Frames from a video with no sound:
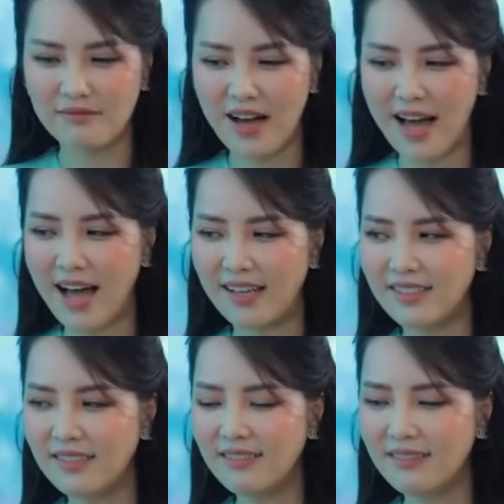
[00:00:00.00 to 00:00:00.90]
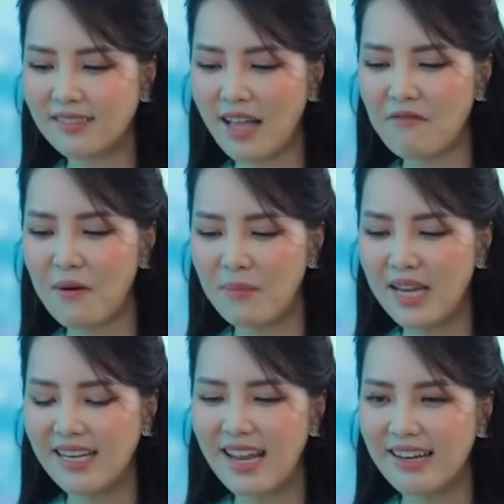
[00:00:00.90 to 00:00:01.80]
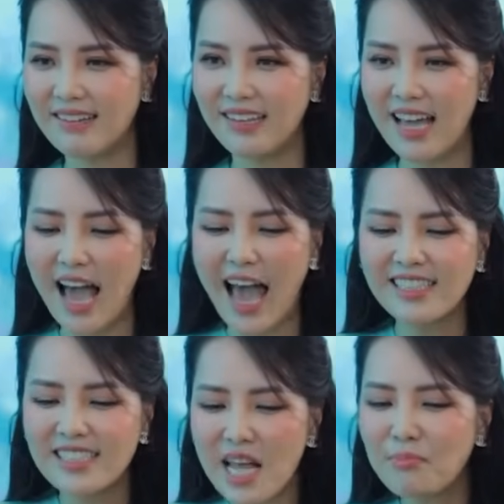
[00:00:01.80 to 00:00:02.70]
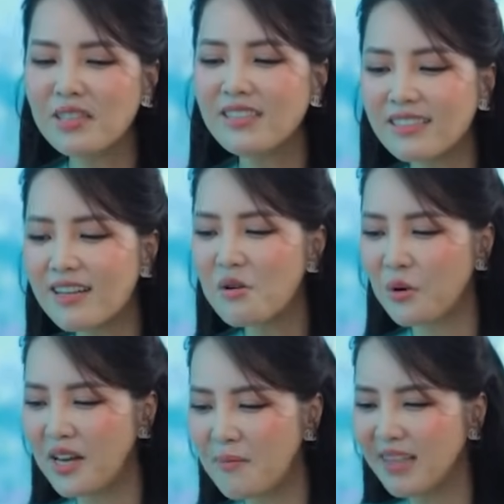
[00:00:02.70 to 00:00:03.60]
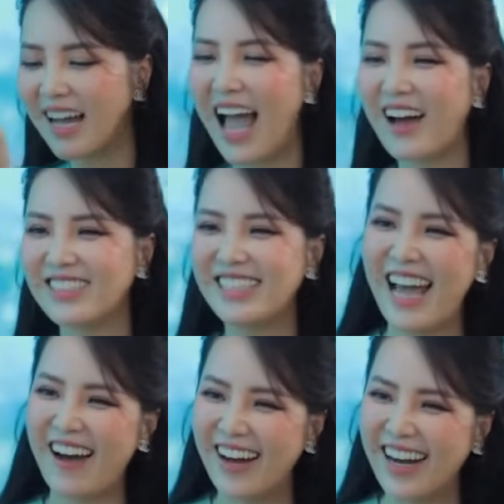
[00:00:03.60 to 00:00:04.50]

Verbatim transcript: và những tác phẩm hit để đời anh xếp thứ tự của niềm tự hào như thế nào